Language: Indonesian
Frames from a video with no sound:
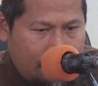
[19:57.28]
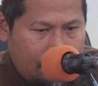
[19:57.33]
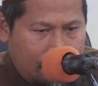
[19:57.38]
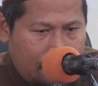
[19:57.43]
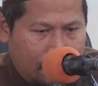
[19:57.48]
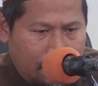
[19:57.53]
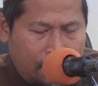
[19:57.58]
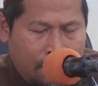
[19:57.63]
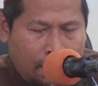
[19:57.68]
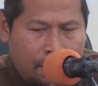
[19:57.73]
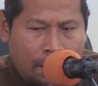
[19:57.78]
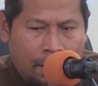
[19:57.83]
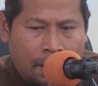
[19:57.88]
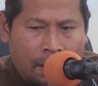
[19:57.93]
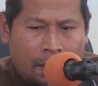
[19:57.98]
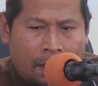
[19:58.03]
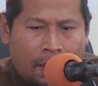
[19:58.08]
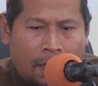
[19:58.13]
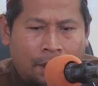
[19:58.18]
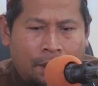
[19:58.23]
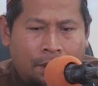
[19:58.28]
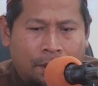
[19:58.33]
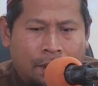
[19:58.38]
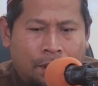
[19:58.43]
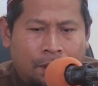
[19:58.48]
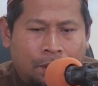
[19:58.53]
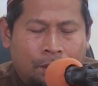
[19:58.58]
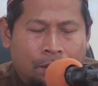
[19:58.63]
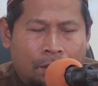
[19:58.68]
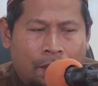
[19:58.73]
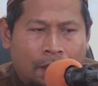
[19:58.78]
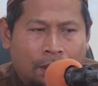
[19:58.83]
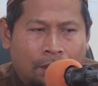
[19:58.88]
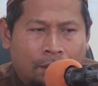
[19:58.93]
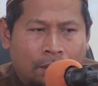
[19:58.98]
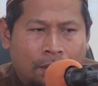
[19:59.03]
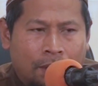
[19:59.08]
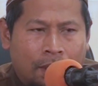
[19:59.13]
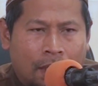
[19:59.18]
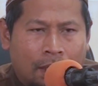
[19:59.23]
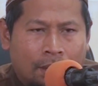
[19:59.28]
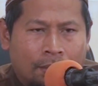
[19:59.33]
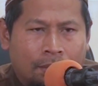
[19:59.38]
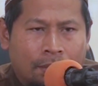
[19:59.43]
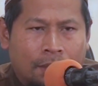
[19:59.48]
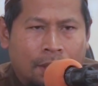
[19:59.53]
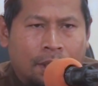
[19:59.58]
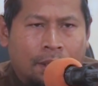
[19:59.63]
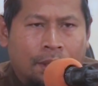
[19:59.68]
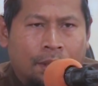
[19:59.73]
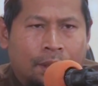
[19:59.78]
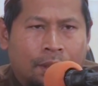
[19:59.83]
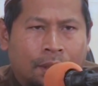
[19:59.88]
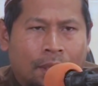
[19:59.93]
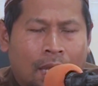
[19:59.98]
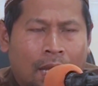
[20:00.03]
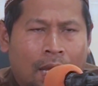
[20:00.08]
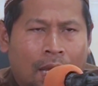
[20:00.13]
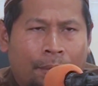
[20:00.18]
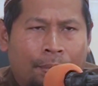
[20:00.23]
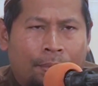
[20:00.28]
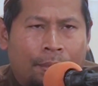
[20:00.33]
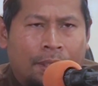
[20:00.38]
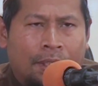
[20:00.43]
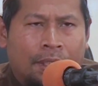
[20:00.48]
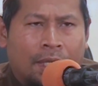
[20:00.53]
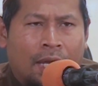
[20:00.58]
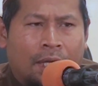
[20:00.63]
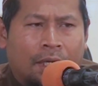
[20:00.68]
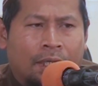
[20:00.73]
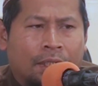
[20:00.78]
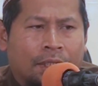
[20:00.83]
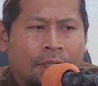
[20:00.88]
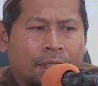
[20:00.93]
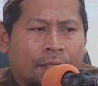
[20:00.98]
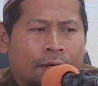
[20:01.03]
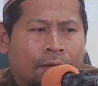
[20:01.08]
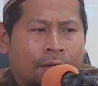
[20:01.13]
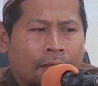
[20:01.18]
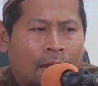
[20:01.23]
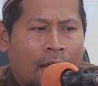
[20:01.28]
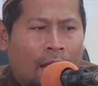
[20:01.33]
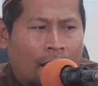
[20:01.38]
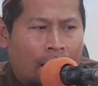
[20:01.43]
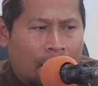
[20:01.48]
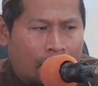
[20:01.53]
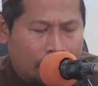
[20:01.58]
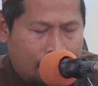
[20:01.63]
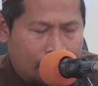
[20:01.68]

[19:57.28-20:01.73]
Menyingkirkan sesuatu yang bisa menyakiti orang.